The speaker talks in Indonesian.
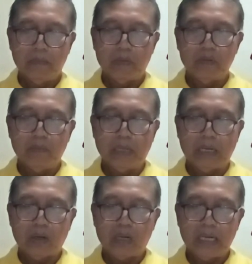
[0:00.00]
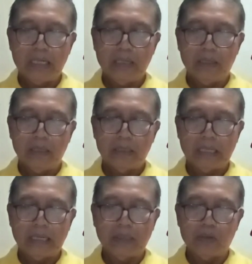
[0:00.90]
pemimpin rohani
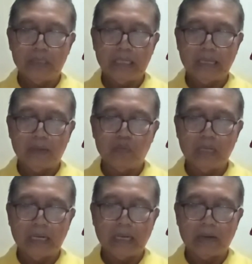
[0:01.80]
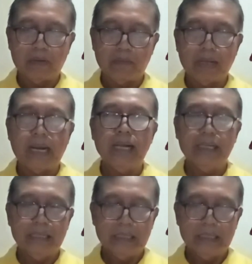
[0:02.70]
Senatus Sinar Bunda Karmel Malang,